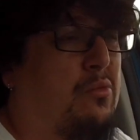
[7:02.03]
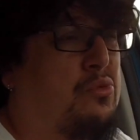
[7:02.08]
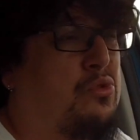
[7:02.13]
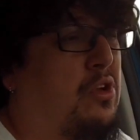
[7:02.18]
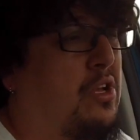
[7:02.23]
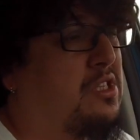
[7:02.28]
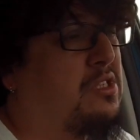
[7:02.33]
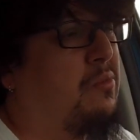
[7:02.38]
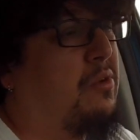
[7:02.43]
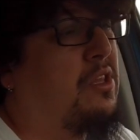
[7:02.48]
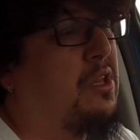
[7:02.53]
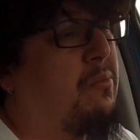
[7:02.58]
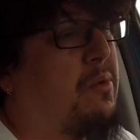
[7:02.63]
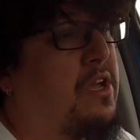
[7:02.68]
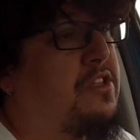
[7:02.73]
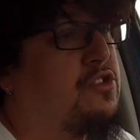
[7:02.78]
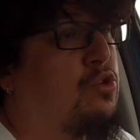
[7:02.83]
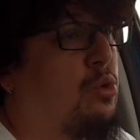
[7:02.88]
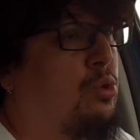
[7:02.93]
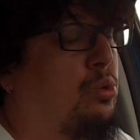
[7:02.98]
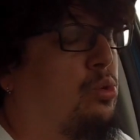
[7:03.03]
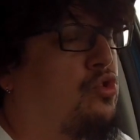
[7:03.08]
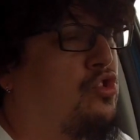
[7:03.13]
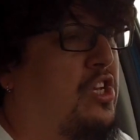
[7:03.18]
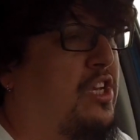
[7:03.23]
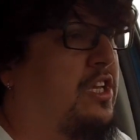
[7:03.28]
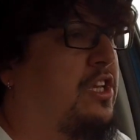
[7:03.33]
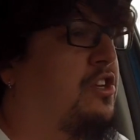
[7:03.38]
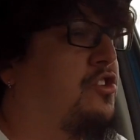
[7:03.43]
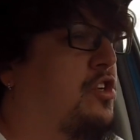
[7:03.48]
Bu şanzıman da bence oldukça
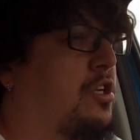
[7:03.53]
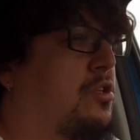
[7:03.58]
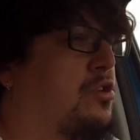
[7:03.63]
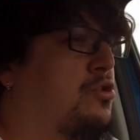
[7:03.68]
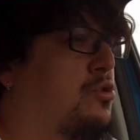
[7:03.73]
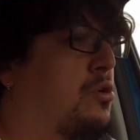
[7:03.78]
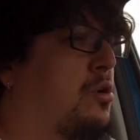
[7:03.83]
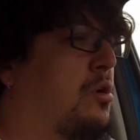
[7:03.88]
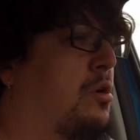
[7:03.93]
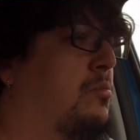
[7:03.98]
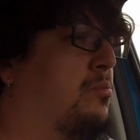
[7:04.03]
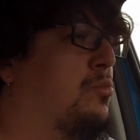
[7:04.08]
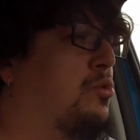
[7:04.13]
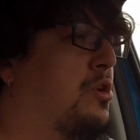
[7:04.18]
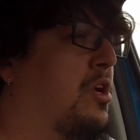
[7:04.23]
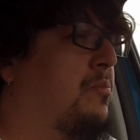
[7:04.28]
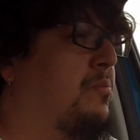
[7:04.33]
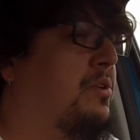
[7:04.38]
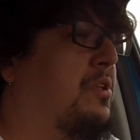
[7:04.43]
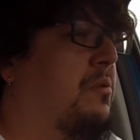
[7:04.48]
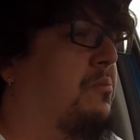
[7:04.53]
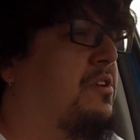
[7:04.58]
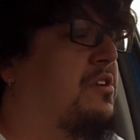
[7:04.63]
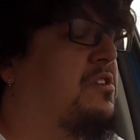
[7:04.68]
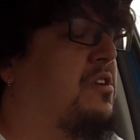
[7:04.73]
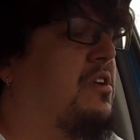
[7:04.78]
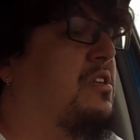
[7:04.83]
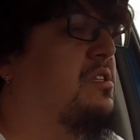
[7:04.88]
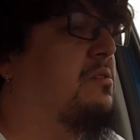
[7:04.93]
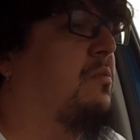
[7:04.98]
iyi çalışıyor bu yapıda bir
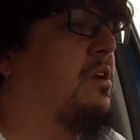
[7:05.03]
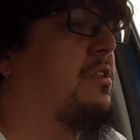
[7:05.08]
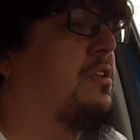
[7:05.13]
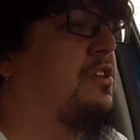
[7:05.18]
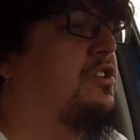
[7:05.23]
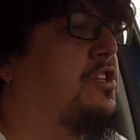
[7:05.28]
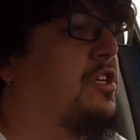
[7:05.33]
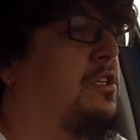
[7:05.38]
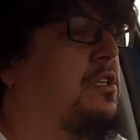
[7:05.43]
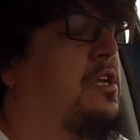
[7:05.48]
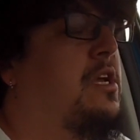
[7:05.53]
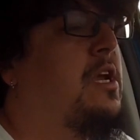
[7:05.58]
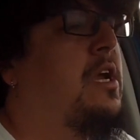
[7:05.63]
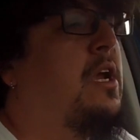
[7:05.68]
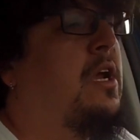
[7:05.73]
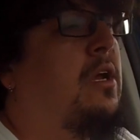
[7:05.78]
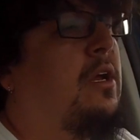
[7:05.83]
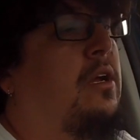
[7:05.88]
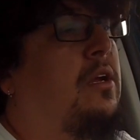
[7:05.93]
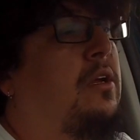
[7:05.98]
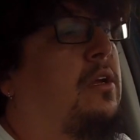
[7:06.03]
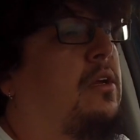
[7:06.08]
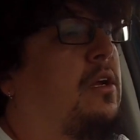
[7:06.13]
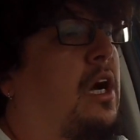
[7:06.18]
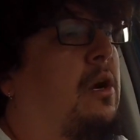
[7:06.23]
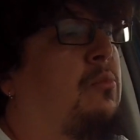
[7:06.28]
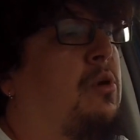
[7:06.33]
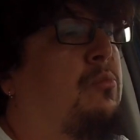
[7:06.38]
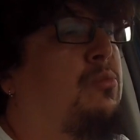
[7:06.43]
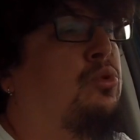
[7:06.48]
şanzıman için. E,
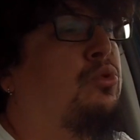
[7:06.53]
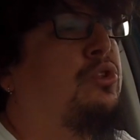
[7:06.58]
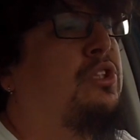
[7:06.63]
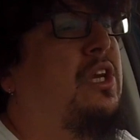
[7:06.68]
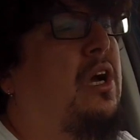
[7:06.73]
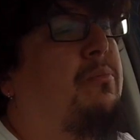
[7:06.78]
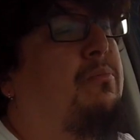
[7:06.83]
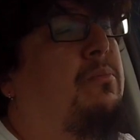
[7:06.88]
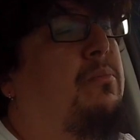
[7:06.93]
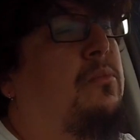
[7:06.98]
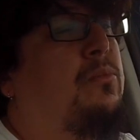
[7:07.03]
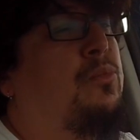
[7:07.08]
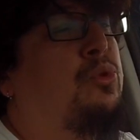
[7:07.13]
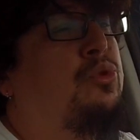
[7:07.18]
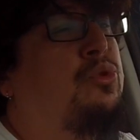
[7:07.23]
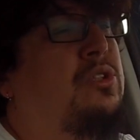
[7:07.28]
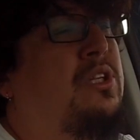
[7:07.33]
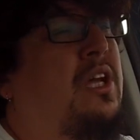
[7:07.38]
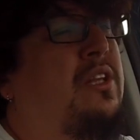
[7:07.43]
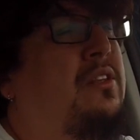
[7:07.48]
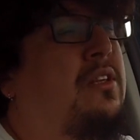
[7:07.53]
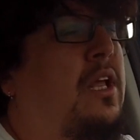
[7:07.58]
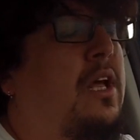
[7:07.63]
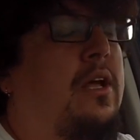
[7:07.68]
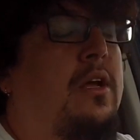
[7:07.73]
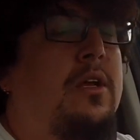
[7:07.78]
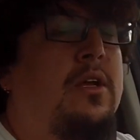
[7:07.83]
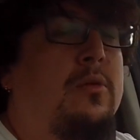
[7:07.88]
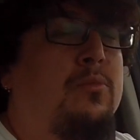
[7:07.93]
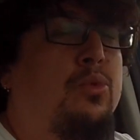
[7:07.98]
ama bunu yap, bundan da
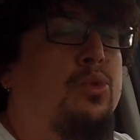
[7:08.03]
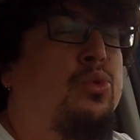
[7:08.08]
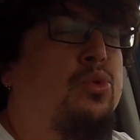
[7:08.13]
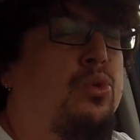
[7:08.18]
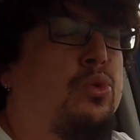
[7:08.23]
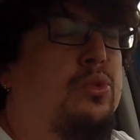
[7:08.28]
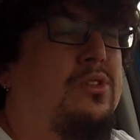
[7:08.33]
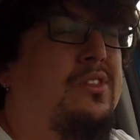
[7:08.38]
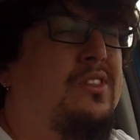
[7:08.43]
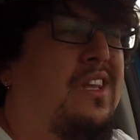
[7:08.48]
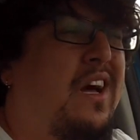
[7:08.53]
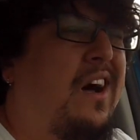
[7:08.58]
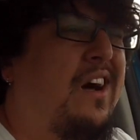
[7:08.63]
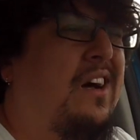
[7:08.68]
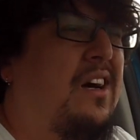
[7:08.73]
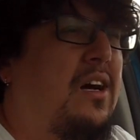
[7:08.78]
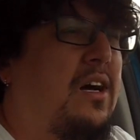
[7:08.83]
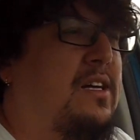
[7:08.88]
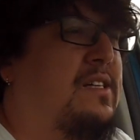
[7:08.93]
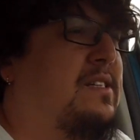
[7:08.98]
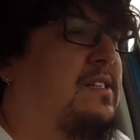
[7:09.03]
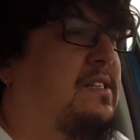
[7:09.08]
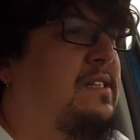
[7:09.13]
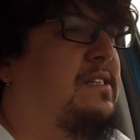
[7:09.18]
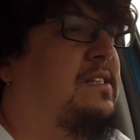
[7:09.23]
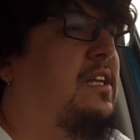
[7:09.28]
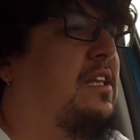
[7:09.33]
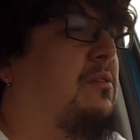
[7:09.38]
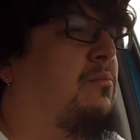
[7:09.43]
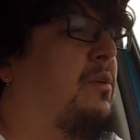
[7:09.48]
bunu daha az
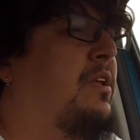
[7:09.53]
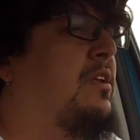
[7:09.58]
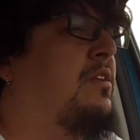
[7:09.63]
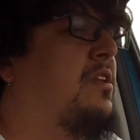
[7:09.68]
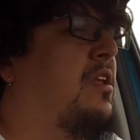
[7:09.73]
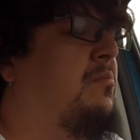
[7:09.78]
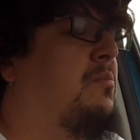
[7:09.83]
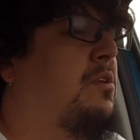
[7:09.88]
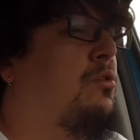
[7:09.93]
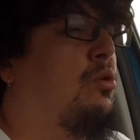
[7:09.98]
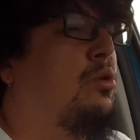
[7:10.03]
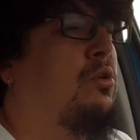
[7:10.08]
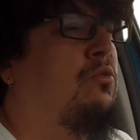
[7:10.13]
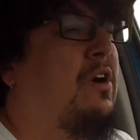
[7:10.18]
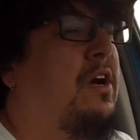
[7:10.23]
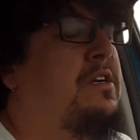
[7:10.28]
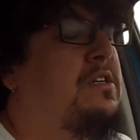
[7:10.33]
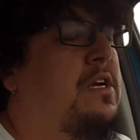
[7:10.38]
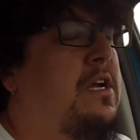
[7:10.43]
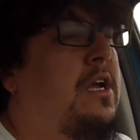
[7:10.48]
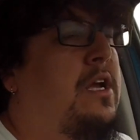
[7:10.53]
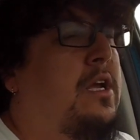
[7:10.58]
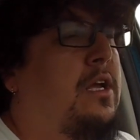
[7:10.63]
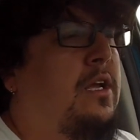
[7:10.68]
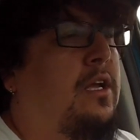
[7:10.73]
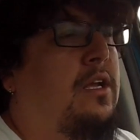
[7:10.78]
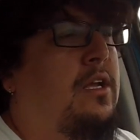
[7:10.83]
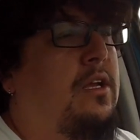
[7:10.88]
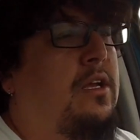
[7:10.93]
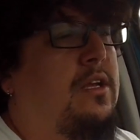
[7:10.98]
hissetmenin de bir yolu var.
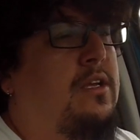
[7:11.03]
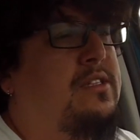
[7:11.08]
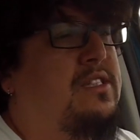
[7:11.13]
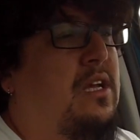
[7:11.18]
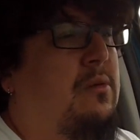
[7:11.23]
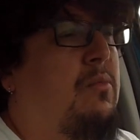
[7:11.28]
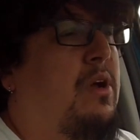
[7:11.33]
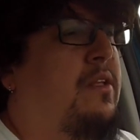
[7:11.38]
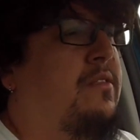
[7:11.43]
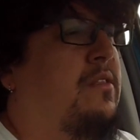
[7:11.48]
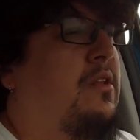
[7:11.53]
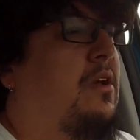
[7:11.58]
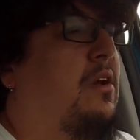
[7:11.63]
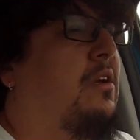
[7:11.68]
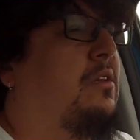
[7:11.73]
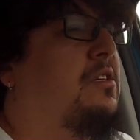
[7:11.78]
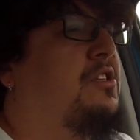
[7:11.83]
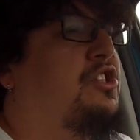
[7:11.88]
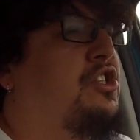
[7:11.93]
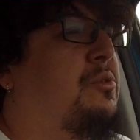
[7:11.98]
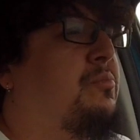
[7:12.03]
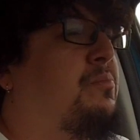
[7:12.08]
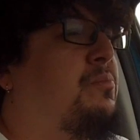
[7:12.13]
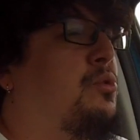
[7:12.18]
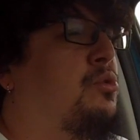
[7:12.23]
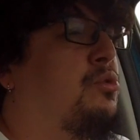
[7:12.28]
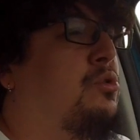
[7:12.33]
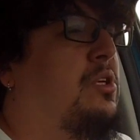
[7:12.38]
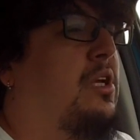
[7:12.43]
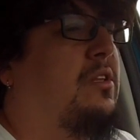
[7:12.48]
E, zamanla alışıp
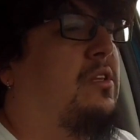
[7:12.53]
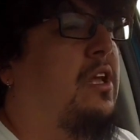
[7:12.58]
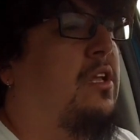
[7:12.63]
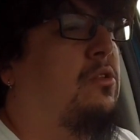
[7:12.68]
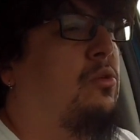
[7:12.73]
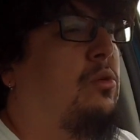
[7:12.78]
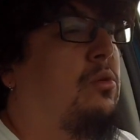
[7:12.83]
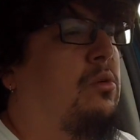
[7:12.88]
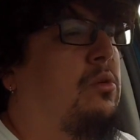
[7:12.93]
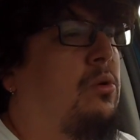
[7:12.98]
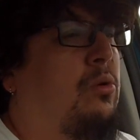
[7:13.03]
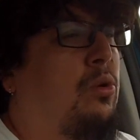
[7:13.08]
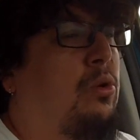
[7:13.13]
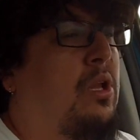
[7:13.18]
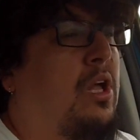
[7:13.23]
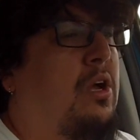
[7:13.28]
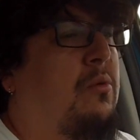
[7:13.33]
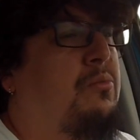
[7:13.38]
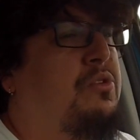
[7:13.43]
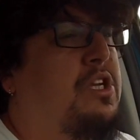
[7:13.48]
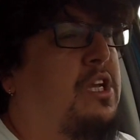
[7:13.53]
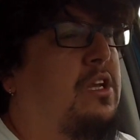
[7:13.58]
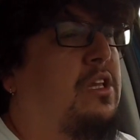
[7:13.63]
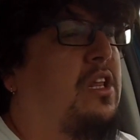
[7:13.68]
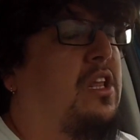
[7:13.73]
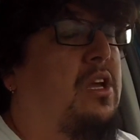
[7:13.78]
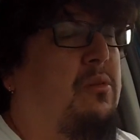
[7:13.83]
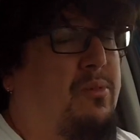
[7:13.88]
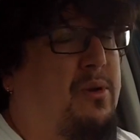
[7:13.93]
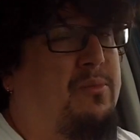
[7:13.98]
bunu zaten olağan bir
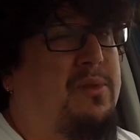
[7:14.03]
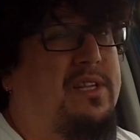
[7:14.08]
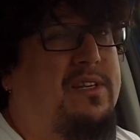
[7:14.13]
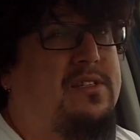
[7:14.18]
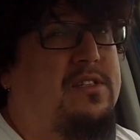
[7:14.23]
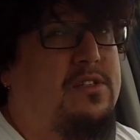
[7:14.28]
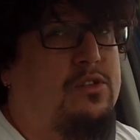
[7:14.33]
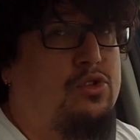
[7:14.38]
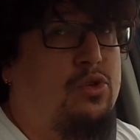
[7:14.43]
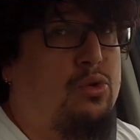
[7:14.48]
şekilde yapabilirsiniz.